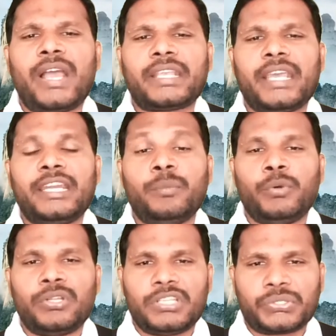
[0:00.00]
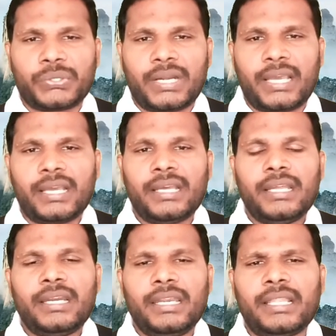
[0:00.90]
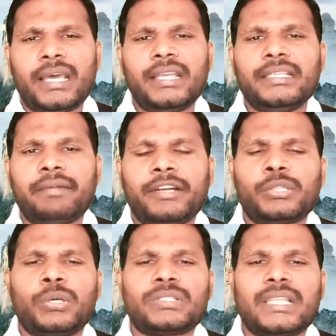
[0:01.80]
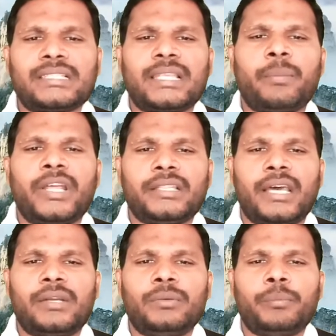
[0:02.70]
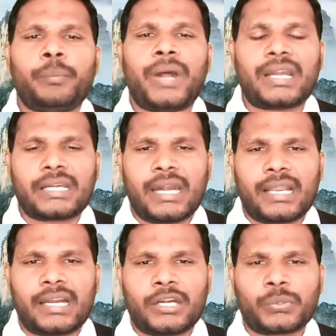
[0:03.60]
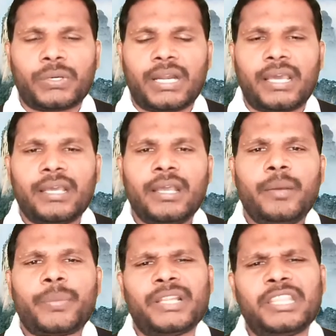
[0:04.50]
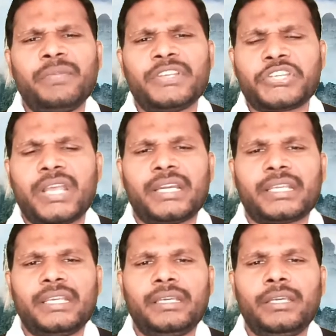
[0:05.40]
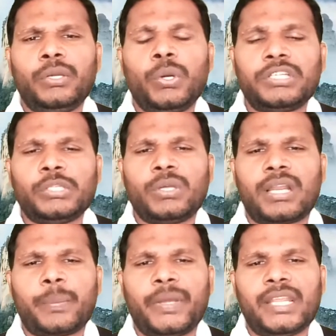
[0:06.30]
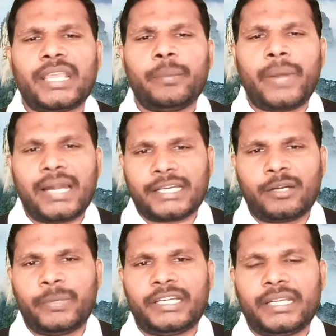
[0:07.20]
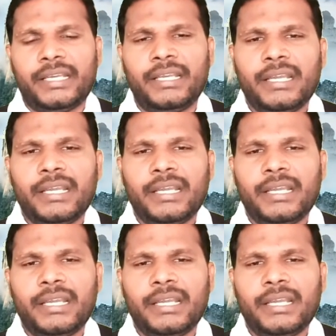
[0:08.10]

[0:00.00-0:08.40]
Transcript: వాక్యాన్ని బోధిస్తున్నా లేదా ఎవరితో సత్సంబంధాలు మాట్లాడాలనుకున్నా ప్రతి విషయానికి నీ నోటి ద్వారా పలికే మాటను బట్టే